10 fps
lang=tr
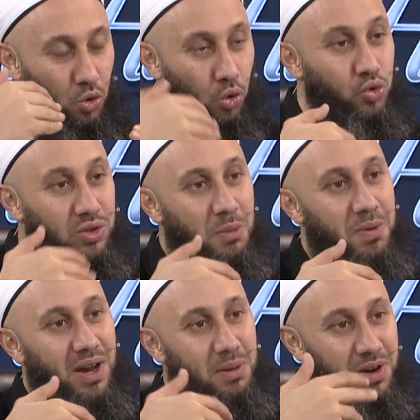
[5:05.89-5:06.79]
onunla
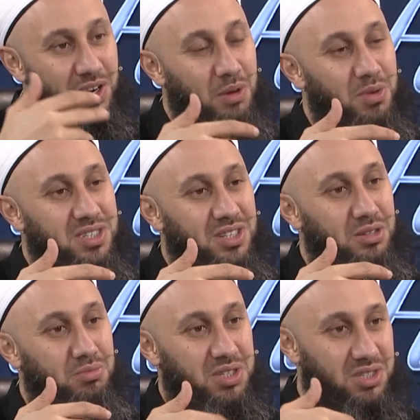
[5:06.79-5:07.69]
beraber namaz
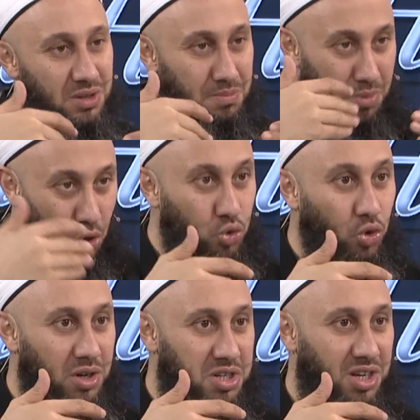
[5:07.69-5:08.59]
kılması
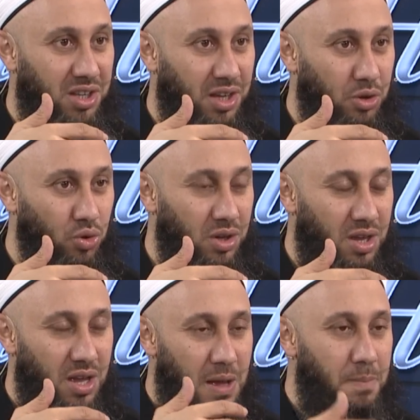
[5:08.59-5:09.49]
mekruh olacağından
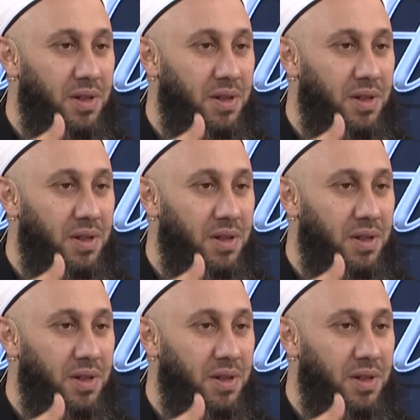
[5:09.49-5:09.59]
dolayı